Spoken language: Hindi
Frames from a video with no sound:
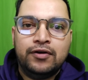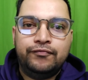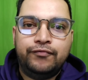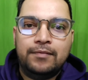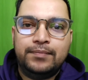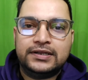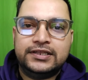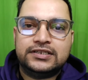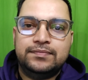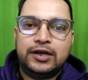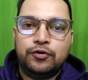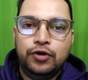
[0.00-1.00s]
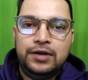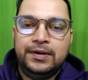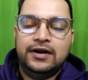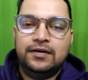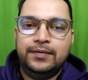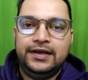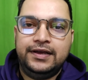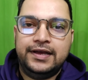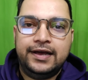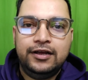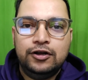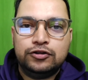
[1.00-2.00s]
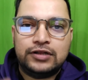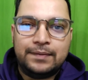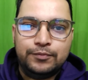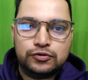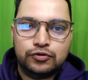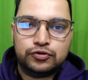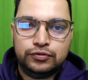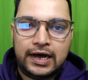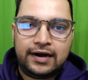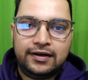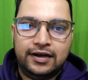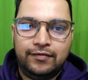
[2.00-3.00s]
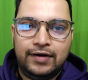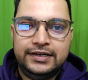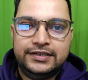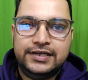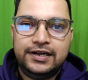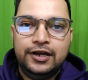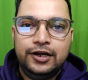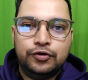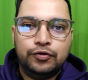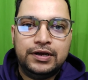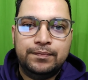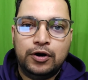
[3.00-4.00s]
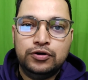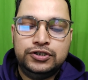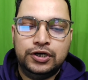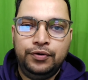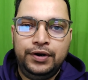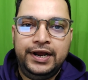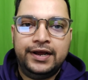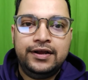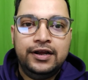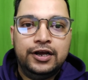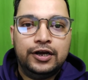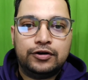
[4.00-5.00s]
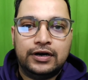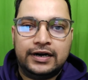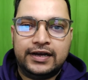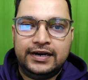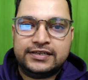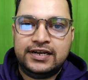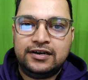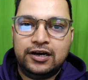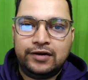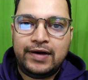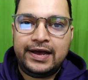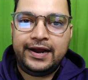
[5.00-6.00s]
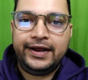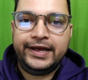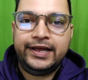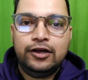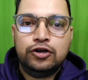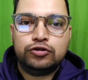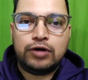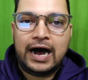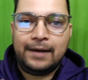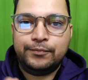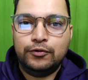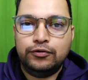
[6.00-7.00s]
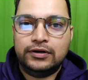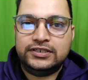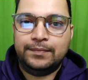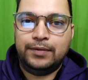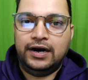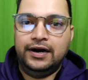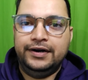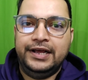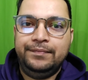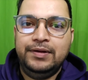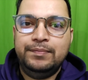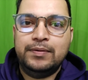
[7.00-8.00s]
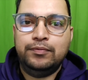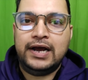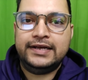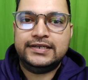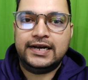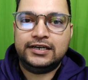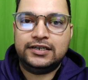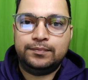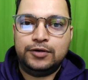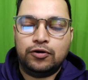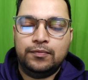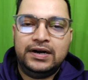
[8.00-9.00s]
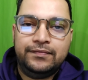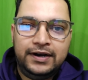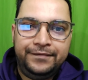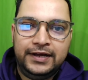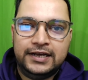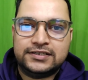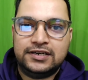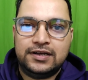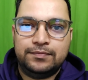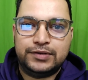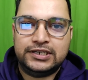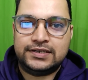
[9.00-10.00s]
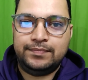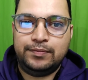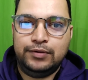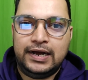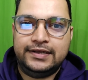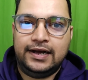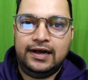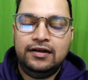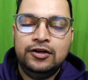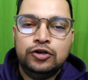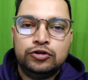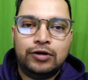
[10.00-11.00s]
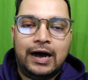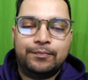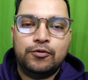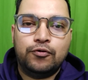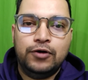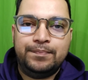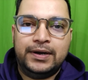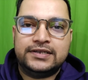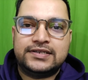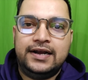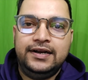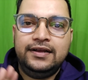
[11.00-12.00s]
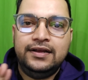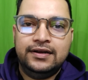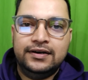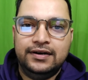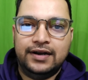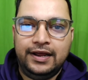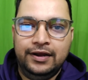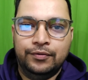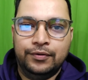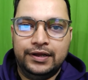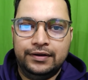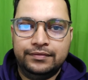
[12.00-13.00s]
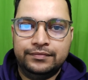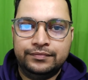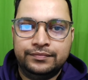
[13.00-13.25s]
फॉर्म भरते समय कोई भी गड़बड़ी किया है तो आप उसको सुधार करवा लीजिए क्योंकि बहुत ज़रूरी है करेक्शन करवाए रहेंगे तो आपको जब डीबी में बुलाया जाएगा जब डॉक्यूमेंट वेरिफिकेशन के समय बुलाया जाएगा तो आपको कोई परेशानी नहीं होगी